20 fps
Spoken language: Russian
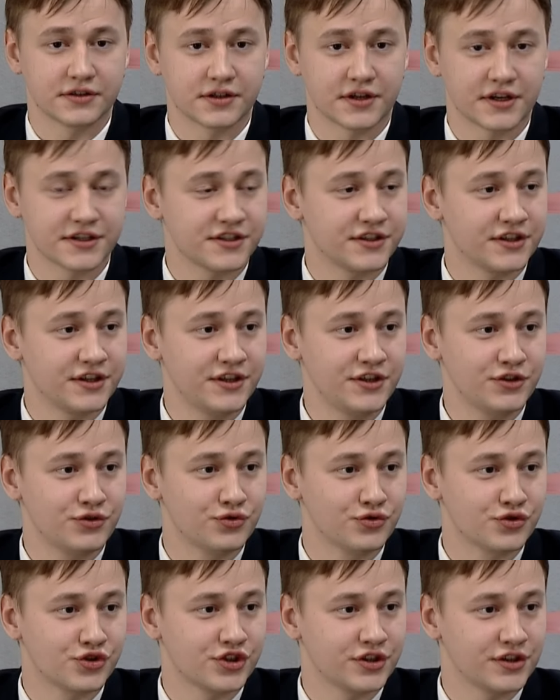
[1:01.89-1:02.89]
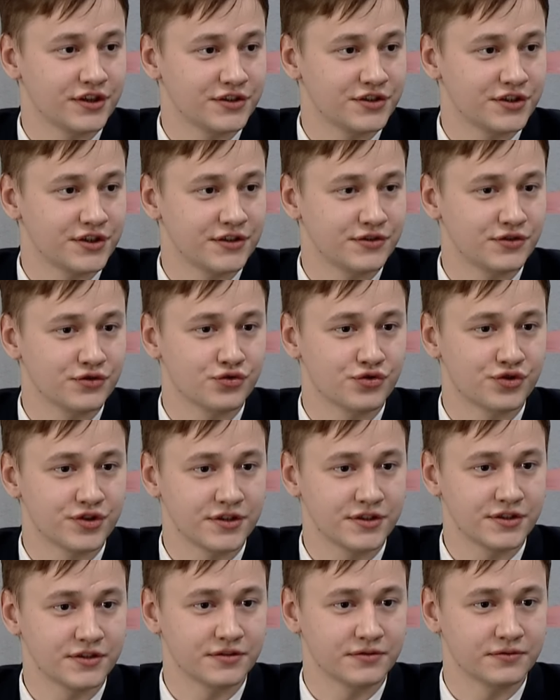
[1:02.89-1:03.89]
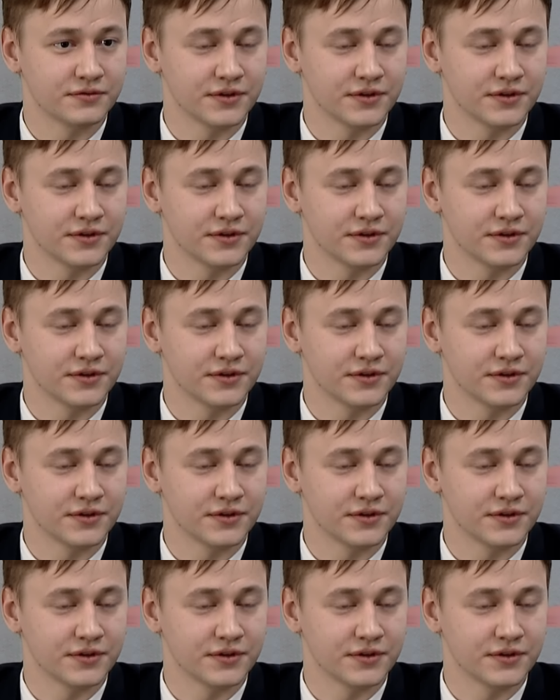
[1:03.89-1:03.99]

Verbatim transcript: красной нитью шла через всю жизнь.